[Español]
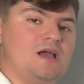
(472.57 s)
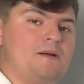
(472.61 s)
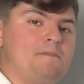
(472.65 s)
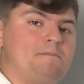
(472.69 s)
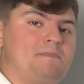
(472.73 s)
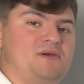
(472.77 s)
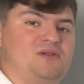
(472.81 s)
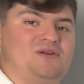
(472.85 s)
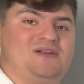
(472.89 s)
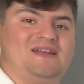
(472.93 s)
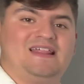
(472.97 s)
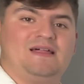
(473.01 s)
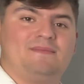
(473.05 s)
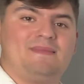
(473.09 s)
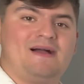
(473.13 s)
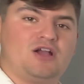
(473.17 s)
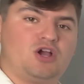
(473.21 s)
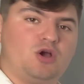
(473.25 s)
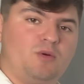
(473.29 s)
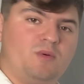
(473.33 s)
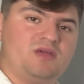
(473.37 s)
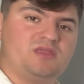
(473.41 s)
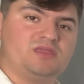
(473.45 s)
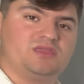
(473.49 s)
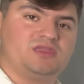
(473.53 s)
pero nada más
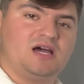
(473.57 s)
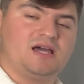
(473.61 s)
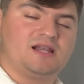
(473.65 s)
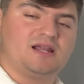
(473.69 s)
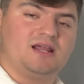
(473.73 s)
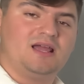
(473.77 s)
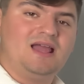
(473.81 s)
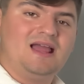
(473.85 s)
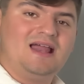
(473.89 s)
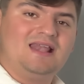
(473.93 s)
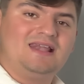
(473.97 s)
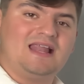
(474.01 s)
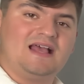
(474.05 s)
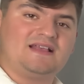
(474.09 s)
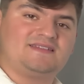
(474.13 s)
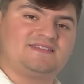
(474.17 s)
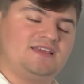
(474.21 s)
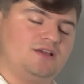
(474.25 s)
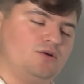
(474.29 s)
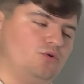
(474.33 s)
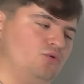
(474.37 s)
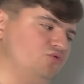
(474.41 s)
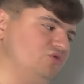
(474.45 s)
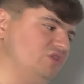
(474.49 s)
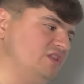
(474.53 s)
comenzar la
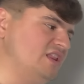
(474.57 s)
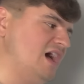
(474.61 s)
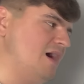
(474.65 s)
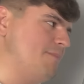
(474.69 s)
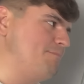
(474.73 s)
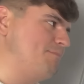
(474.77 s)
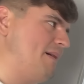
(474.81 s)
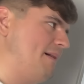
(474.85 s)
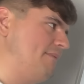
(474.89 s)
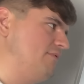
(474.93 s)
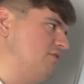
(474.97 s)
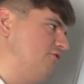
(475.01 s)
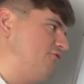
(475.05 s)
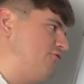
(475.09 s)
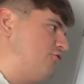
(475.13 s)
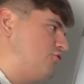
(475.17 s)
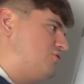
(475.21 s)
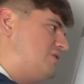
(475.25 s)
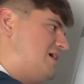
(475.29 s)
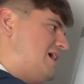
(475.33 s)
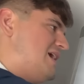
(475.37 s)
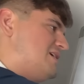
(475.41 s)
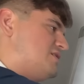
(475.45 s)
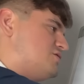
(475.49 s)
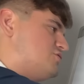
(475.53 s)
segunda, Pablo
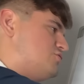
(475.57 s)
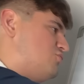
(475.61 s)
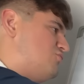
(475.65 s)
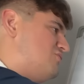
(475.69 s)
Fornals,